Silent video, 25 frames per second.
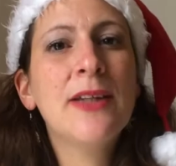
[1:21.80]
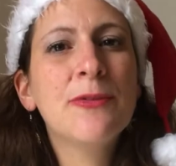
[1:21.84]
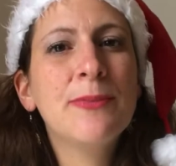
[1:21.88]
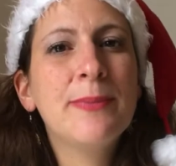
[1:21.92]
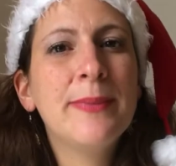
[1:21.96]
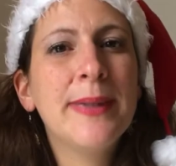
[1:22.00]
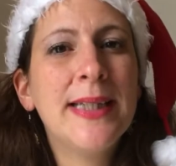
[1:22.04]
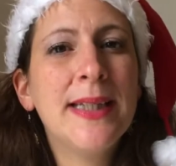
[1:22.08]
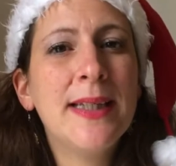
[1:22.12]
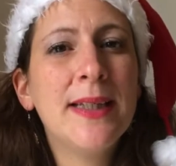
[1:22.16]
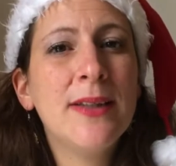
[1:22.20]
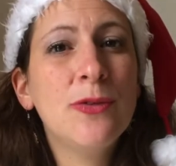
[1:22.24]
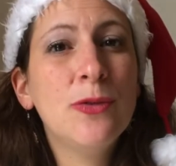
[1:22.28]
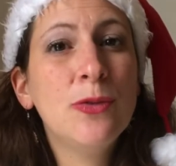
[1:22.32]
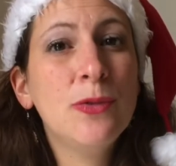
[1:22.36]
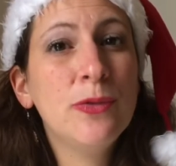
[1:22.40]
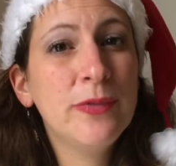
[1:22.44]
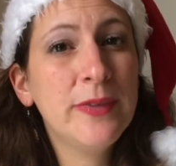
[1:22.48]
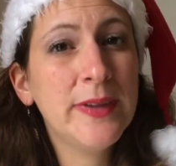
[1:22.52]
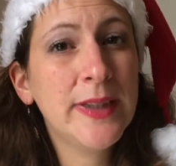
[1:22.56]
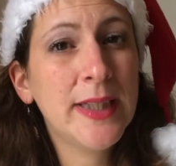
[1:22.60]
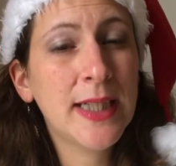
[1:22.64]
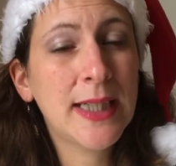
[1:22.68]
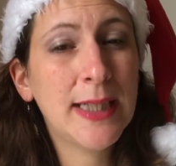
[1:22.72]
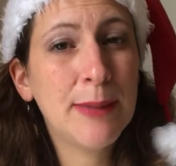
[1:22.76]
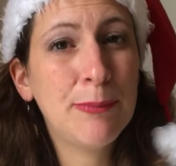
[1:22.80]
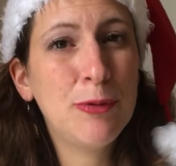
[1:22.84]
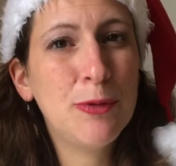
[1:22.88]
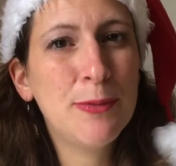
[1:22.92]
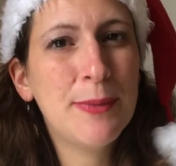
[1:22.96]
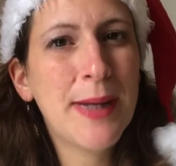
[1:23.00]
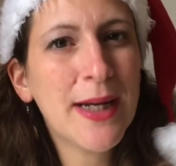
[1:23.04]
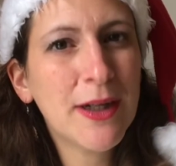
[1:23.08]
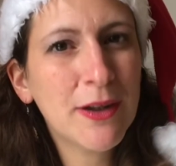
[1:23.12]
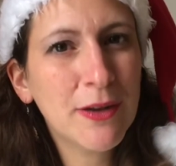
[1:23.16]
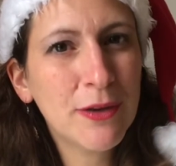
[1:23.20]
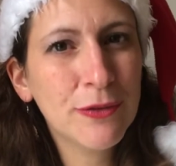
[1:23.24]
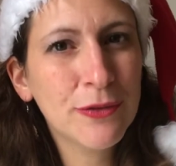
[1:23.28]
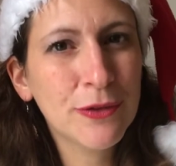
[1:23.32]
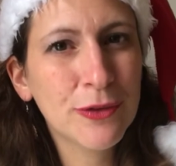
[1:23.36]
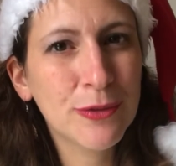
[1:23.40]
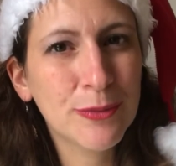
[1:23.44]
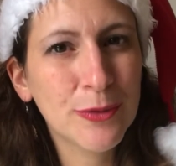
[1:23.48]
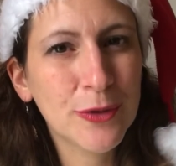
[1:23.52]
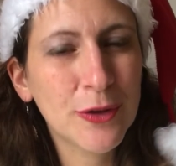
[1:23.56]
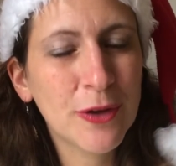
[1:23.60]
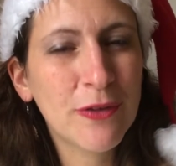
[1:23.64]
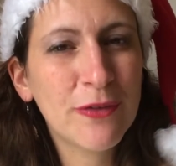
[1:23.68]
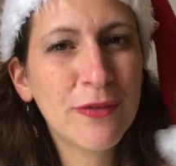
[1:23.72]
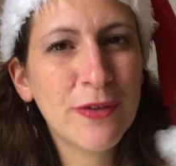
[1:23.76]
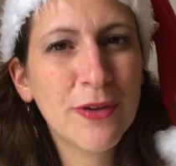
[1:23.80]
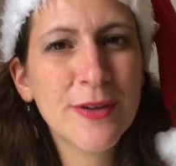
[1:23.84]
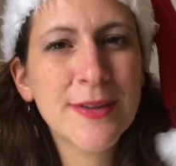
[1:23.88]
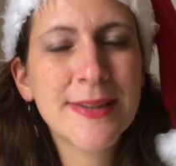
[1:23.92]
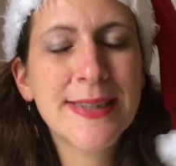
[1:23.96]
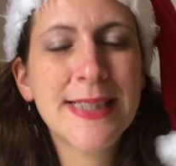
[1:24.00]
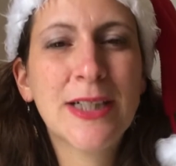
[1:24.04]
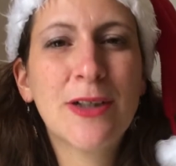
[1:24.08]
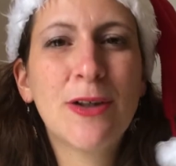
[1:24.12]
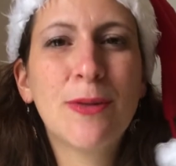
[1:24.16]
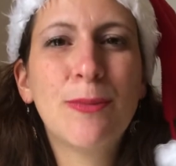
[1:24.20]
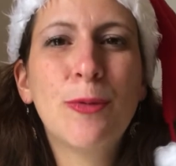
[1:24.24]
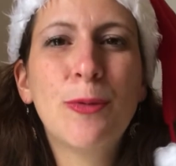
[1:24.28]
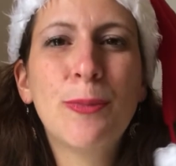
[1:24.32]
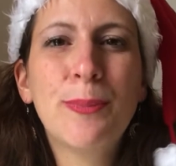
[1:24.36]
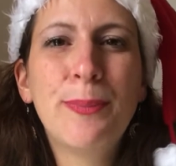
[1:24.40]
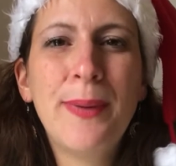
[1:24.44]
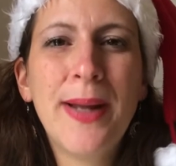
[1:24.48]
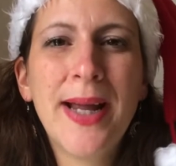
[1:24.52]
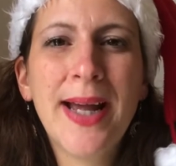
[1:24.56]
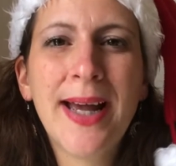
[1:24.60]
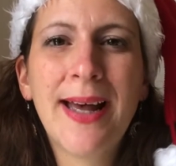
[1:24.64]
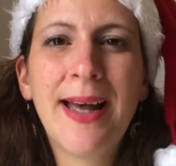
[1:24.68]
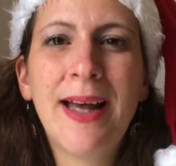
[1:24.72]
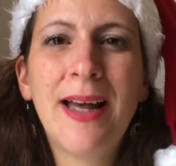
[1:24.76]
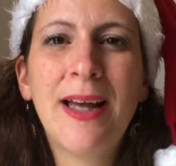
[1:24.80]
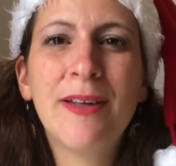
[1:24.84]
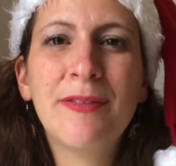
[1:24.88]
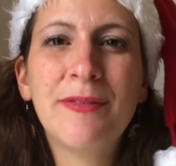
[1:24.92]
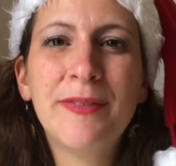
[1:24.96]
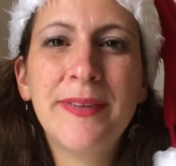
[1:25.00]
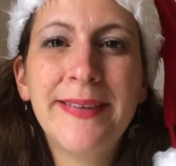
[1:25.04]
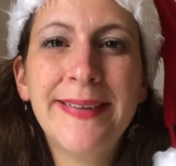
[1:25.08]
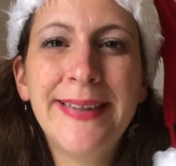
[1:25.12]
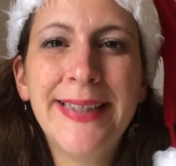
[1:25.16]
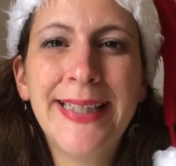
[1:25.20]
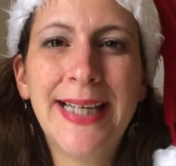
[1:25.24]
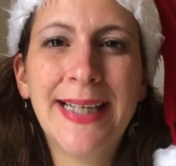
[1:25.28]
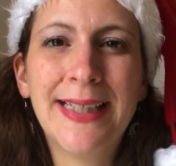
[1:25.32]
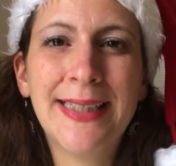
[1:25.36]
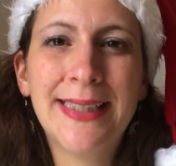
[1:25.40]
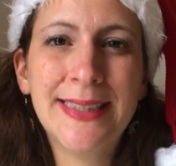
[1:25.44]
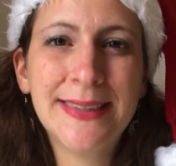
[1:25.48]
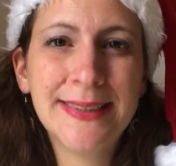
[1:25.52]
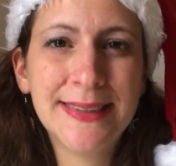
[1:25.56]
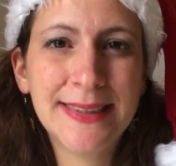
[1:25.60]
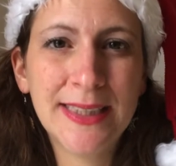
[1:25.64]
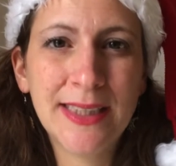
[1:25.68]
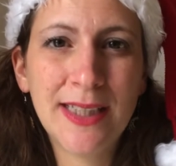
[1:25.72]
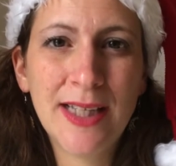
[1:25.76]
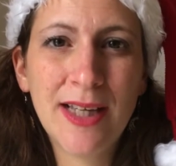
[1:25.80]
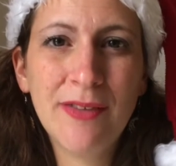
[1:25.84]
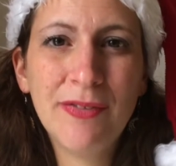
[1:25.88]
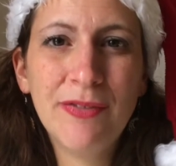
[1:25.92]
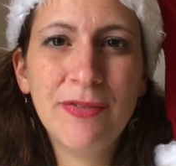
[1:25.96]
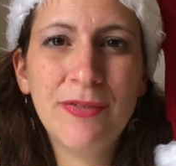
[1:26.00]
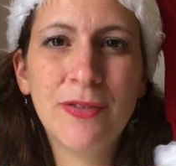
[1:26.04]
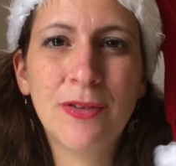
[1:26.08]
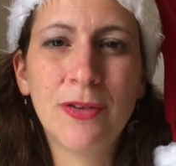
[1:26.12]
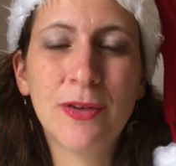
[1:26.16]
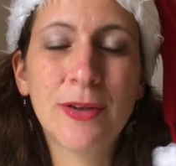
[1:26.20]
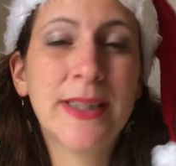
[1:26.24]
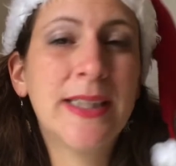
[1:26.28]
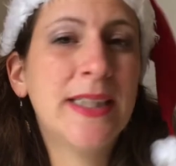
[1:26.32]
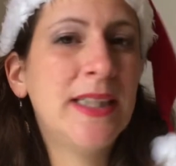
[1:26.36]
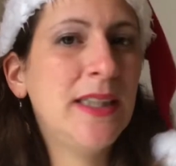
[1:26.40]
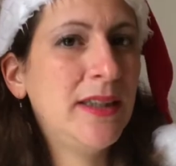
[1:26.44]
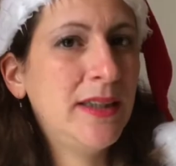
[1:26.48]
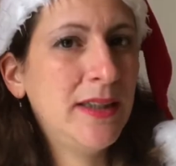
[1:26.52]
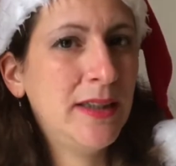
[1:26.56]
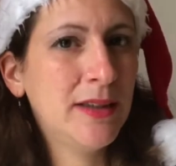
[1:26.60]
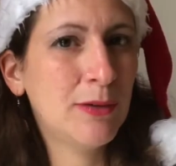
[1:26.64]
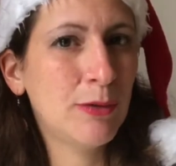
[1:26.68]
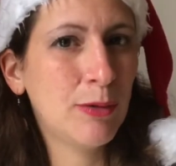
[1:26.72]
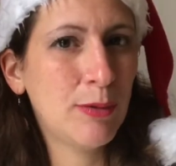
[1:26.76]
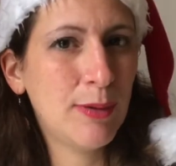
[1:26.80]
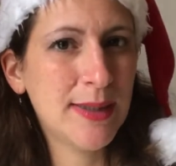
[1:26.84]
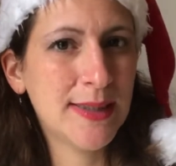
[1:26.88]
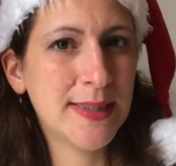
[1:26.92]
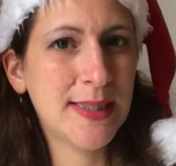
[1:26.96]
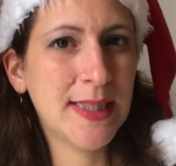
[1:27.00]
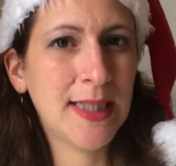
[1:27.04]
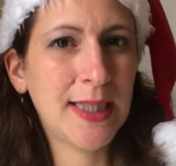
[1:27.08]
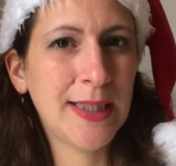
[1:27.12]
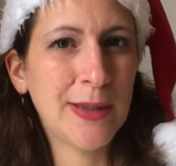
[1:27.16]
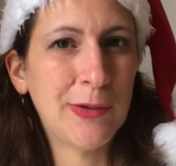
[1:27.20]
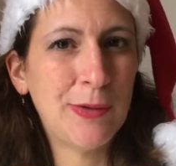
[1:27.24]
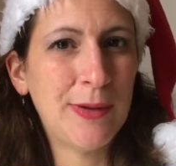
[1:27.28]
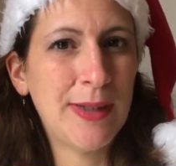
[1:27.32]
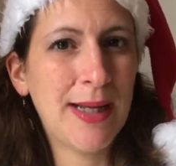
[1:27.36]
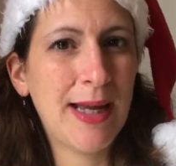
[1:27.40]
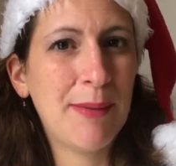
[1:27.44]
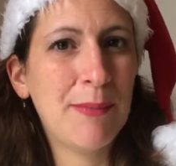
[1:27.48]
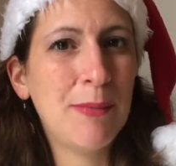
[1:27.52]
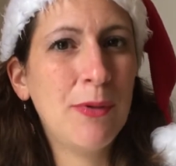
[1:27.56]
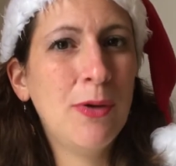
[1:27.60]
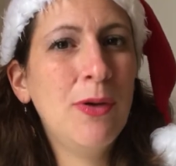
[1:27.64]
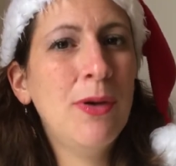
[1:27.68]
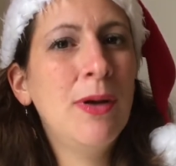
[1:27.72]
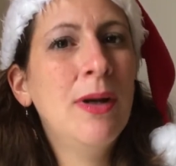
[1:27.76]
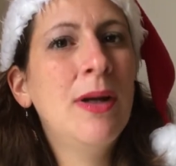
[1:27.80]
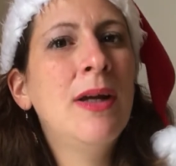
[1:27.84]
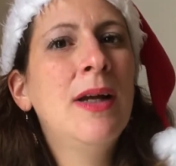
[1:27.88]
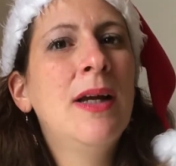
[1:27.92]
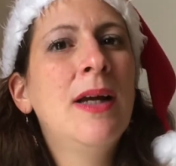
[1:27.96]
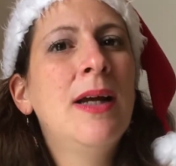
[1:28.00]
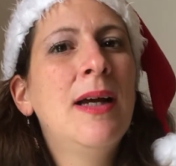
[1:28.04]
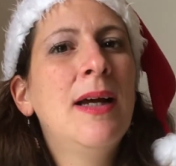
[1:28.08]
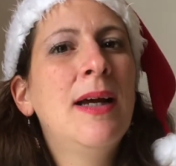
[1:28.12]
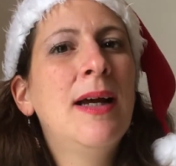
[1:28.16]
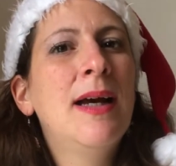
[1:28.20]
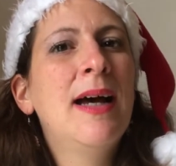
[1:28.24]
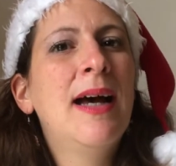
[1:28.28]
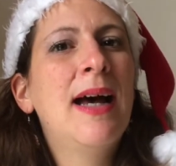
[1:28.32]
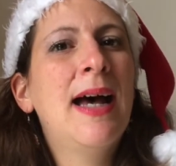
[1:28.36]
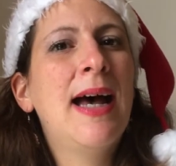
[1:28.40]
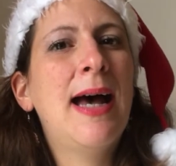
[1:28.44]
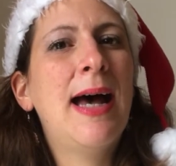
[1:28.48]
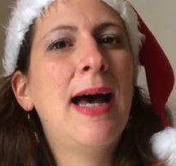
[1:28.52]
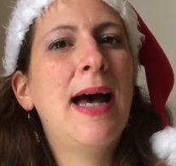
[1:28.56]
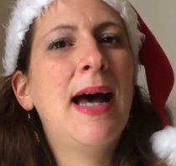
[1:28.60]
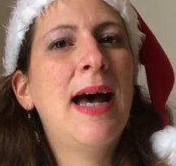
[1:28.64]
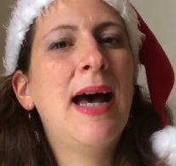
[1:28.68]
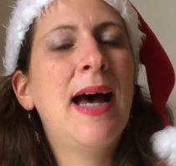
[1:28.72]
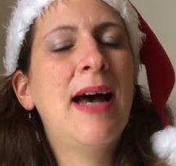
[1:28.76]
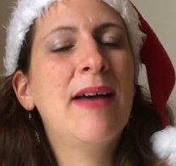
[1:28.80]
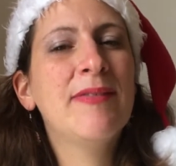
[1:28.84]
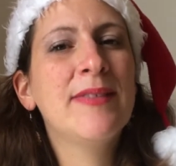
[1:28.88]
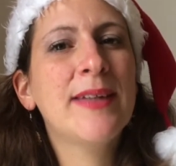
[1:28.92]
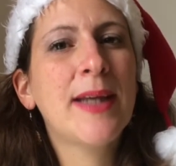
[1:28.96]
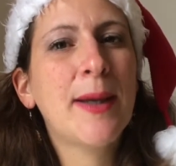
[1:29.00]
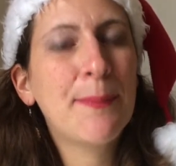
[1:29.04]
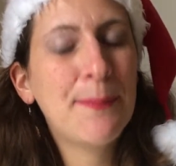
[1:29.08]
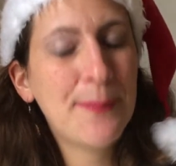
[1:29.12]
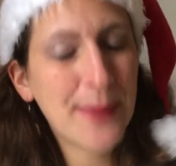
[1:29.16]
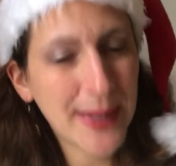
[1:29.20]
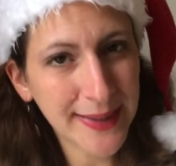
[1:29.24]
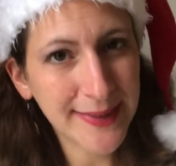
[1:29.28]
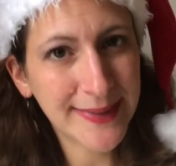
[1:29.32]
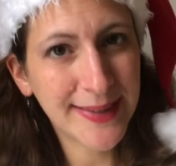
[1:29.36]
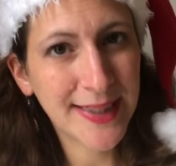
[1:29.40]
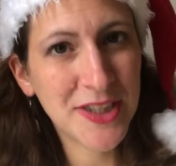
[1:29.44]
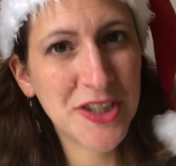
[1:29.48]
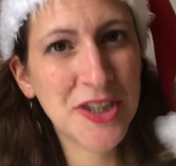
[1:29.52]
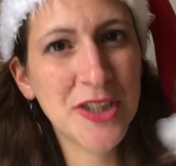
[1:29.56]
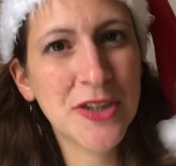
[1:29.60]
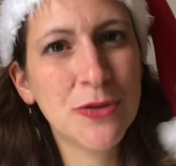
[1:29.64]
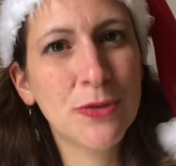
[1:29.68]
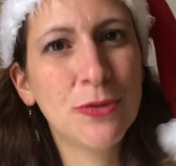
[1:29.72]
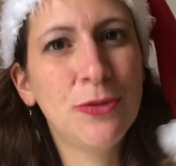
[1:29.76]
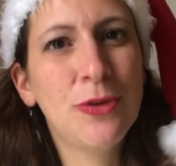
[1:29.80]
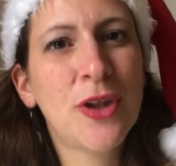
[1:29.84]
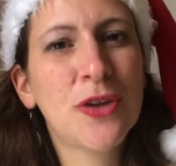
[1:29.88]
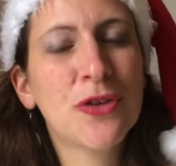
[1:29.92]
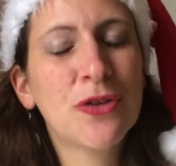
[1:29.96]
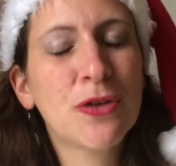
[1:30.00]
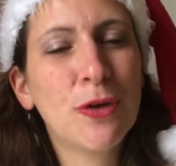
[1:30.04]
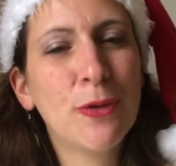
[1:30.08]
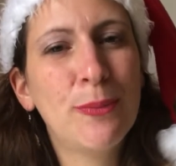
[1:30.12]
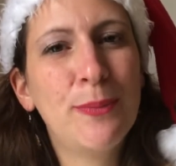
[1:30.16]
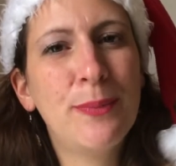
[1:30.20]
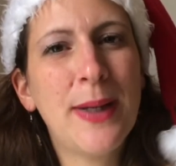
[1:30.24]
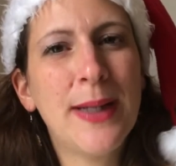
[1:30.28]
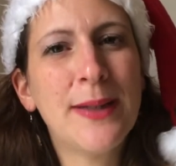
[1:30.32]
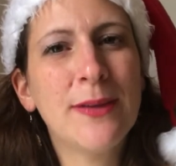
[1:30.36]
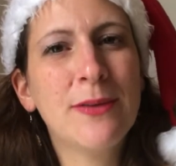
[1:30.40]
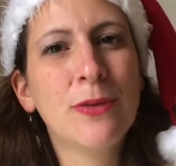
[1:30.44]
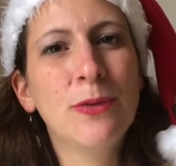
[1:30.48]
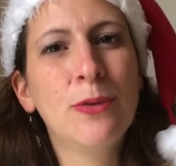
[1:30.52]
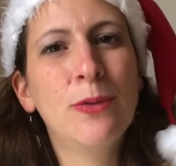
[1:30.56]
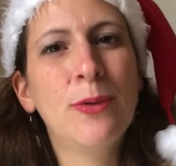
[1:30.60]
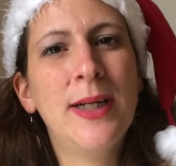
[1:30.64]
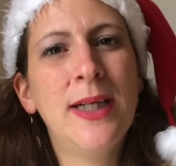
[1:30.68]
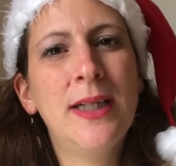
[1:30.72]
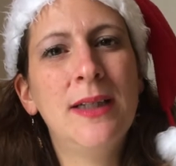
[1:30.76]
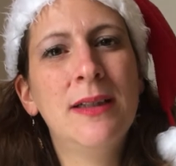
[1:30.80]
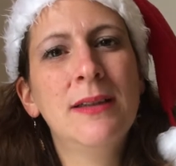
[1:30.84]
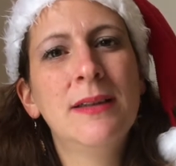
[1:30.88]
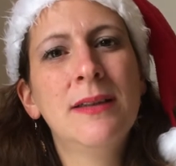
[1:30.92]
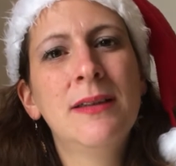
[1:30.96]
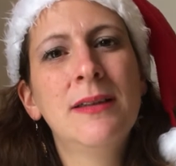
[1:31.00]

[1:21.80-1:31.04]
de mes souvenirs les plus marquants de mon enfance, c'est quand mon père a invité un SDF euh, qui croisait régulièrement à venir partager notre repas de Noël.